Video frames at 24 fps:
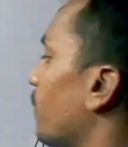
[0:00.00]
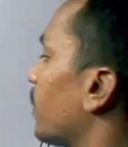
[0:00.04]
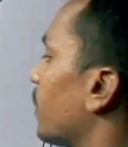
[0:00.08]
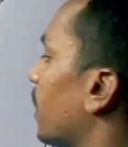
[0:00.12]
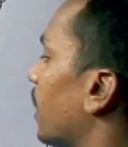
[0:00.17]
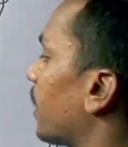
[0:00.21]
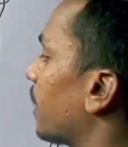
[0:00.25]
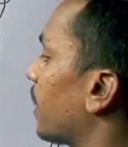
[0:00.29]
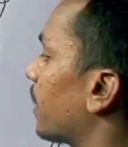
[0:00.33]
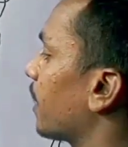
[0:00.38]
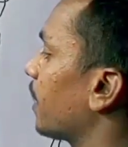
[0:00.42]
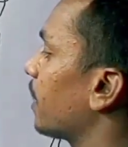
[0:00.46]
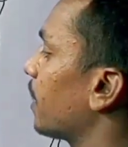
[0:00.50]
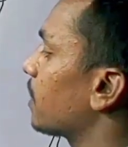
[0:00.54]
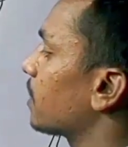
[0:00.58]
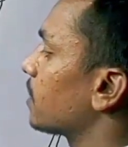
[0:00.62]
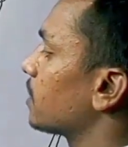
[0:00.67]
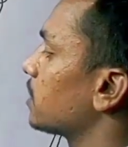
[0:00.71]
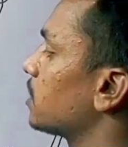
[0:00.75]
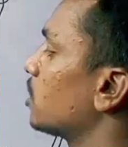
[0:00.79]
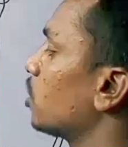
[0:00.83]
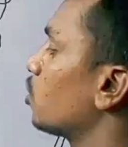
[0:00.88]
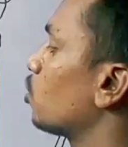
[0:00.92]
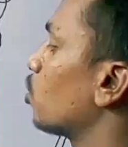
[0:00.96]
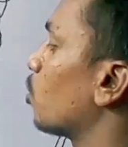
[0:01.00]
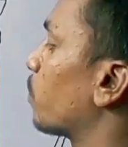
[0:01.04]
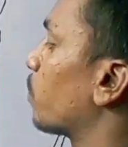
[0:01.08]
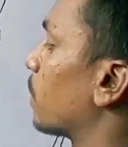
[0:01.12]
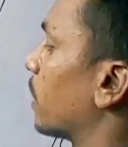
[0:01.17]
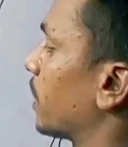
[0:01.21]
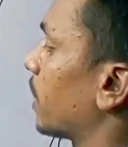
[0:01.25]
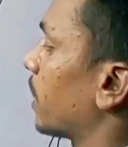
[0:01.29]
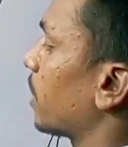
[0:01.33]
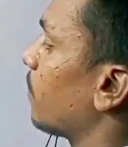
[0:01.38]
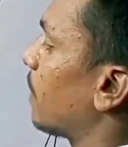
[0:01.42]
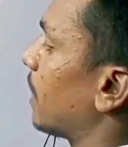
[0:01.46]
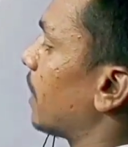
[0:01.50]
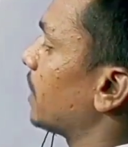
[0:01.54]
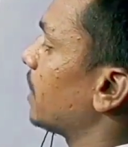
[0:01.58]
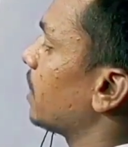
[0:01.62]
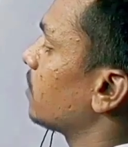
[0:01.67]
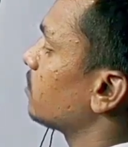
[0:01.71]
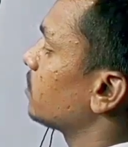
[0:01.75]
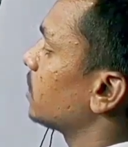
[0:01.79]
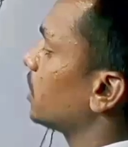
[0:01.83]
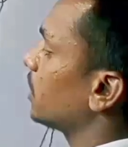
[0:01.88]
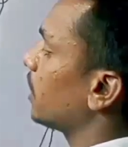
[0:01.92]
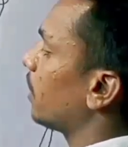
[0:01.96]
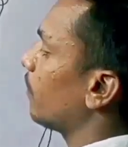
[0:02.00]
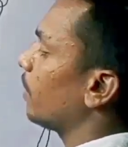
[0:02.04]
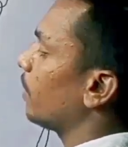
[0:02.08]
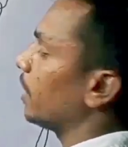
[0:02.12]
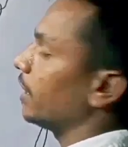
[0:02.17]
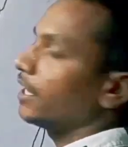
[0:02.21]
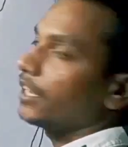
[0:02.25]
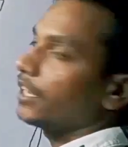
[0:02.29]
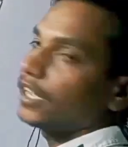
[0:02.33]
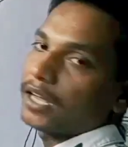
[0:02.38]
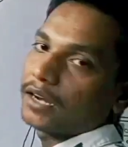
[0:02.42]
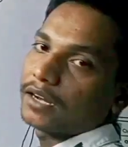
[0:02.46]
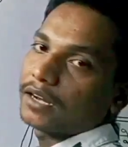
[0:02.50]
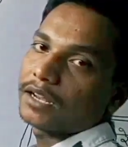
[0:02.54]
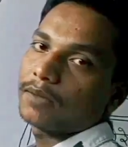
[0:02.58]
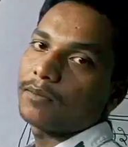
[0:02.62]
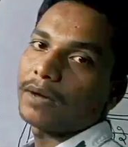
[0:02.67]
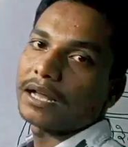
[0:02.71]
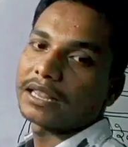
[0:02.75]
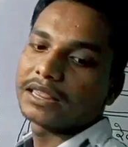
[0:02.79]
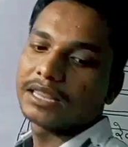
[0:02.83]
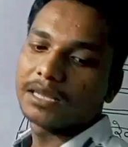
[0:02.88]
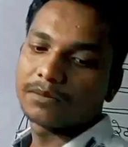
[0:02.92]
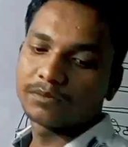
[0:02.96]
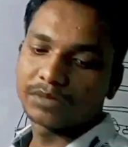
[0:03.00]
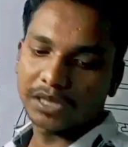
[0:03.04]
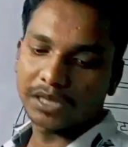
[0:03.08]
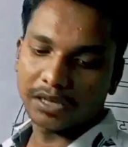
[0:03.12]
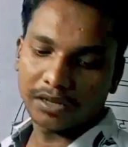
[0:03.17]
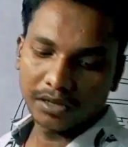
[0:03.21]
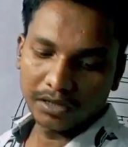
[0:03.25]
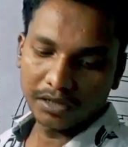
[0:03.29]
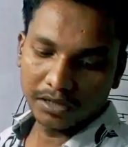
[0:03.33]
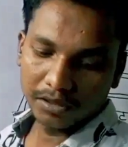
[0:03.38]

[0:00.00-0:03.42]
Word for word: हम क्या करेंगे किसी टूब कटर के माध्यम से या बेल्डिंग गन के माध्यम से